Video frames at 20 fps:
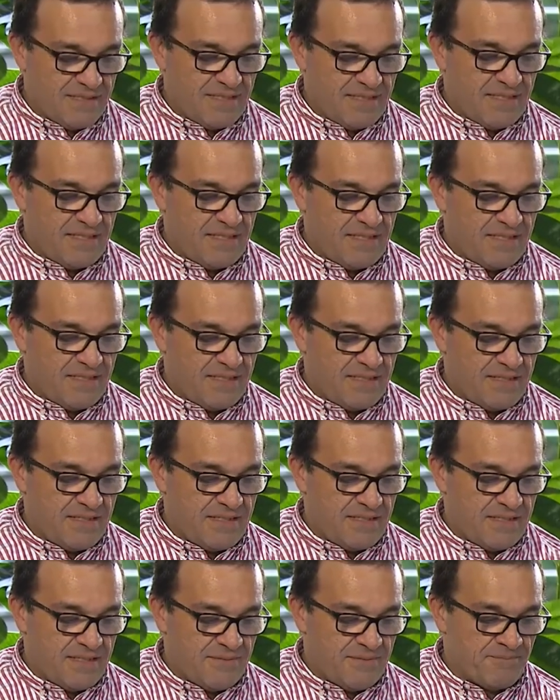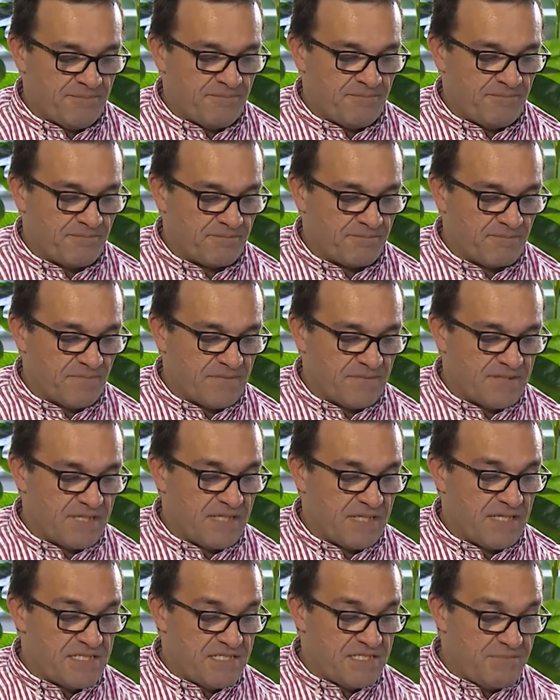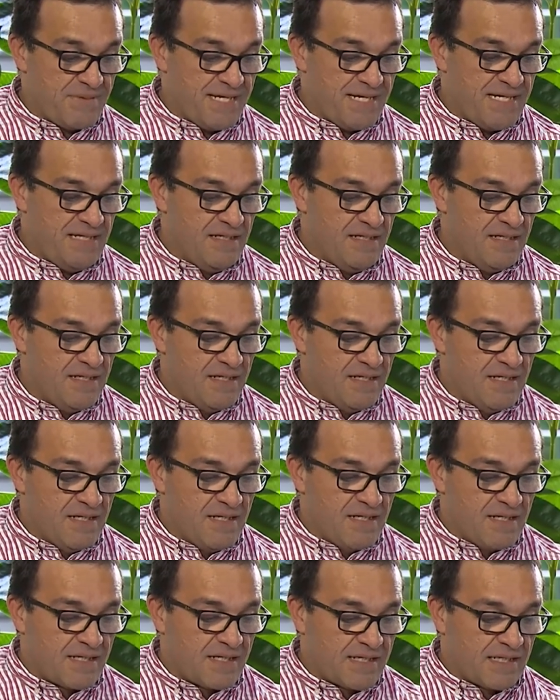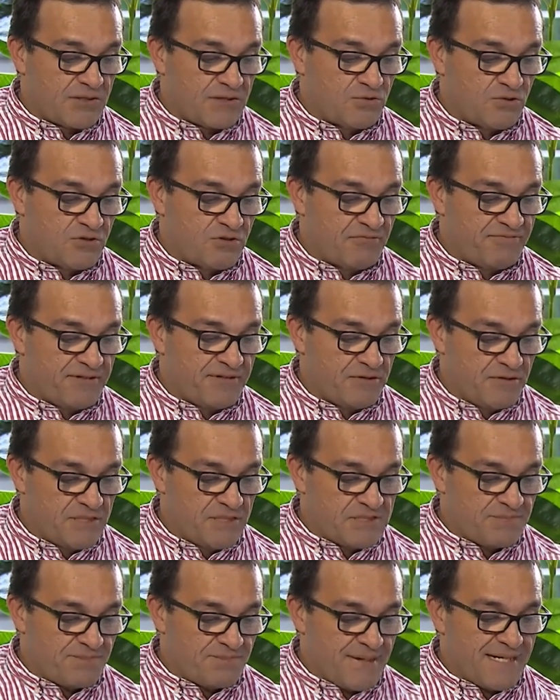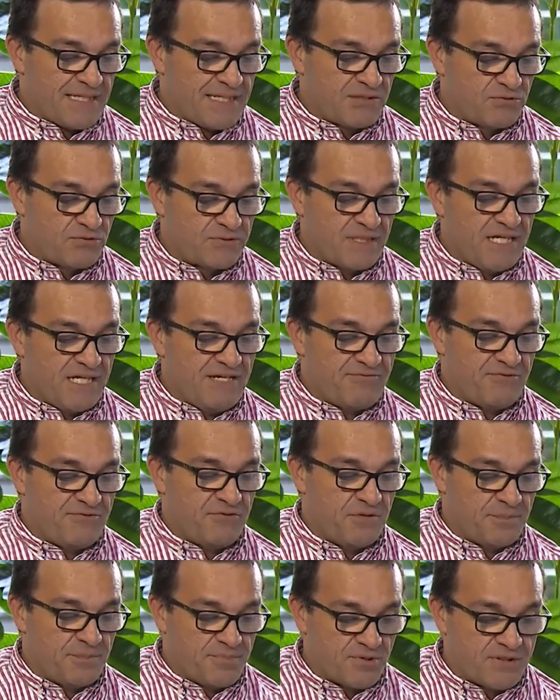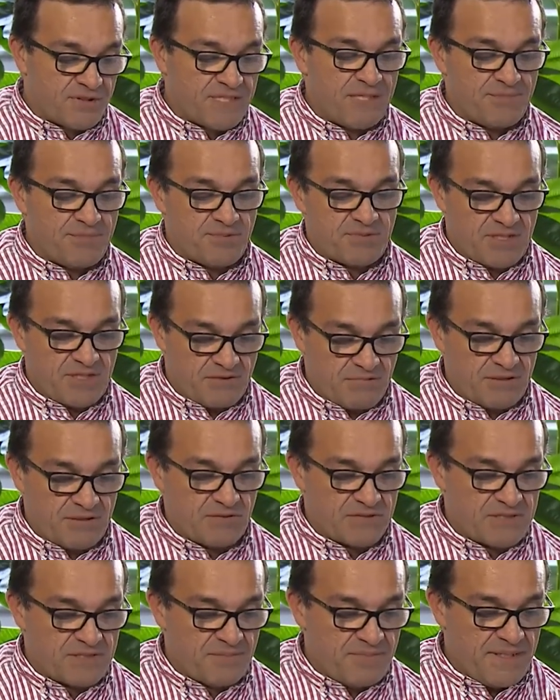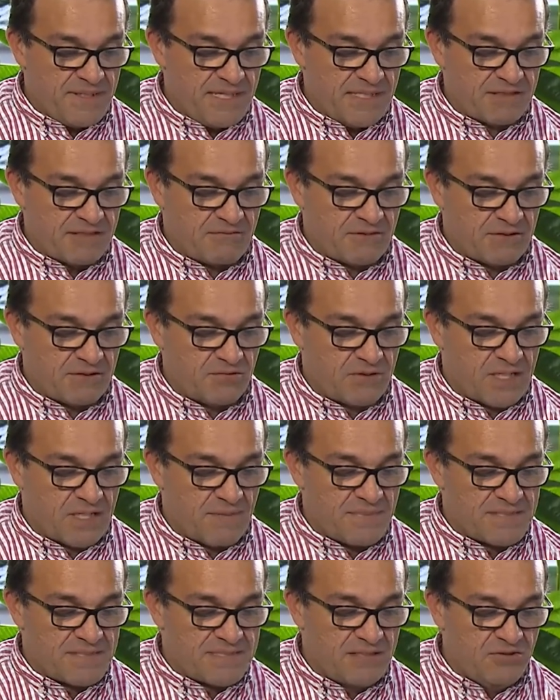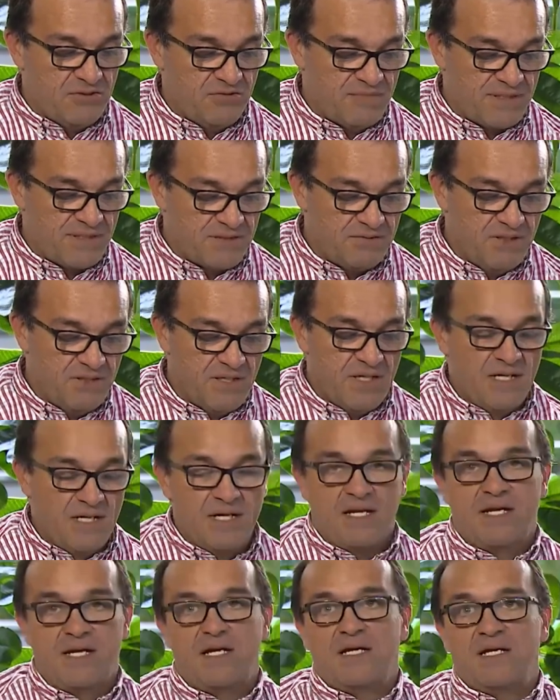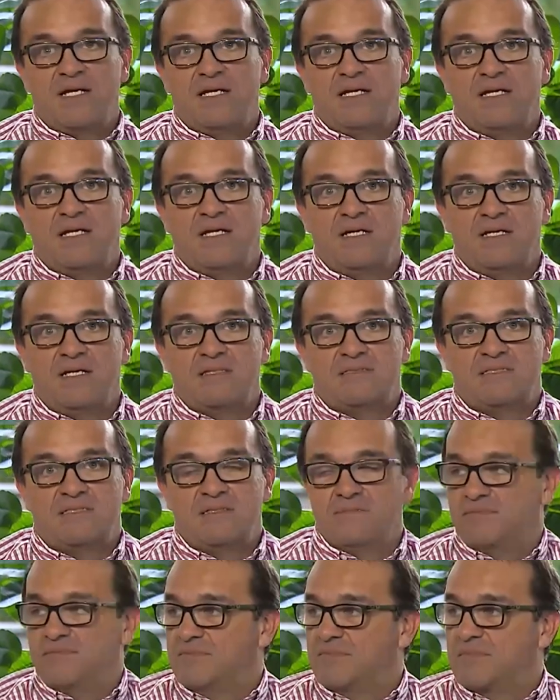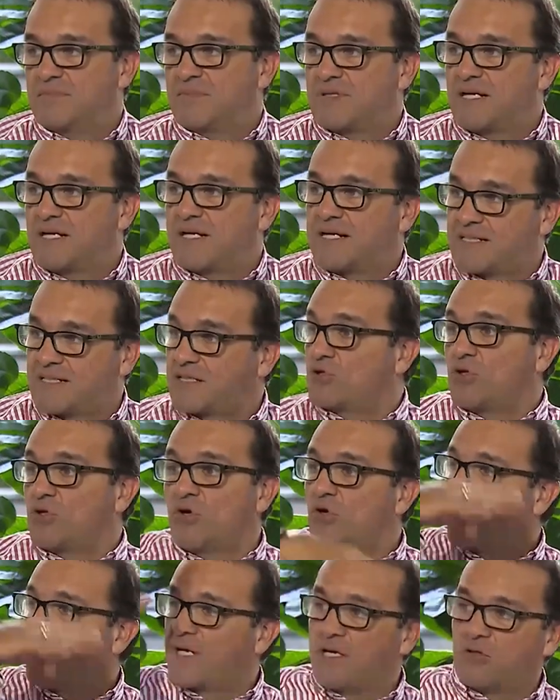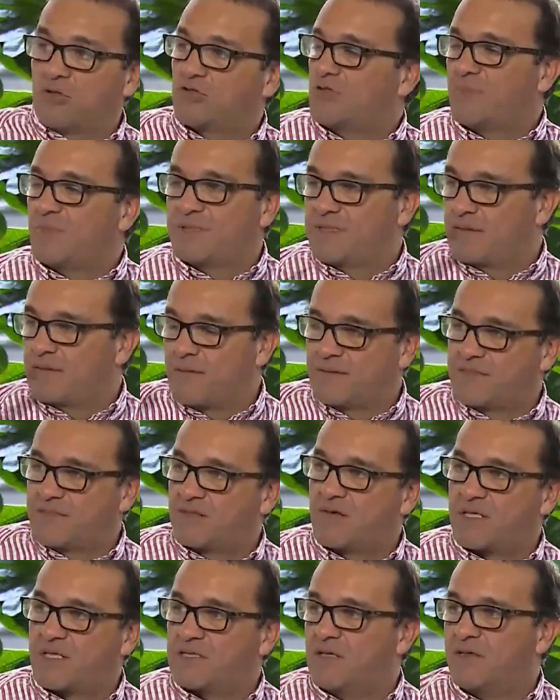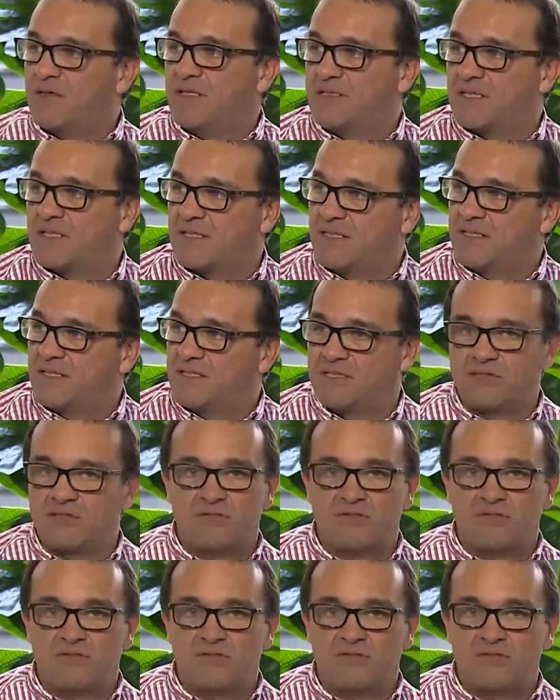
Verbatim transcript: de, de Gmail que tú configures para tu teléfono. ¿Por qué? Porque cuando se pierde, cuando cambias de número... Eh, todo queda como en la nube. Todo queda automáticamente guardado en Internet.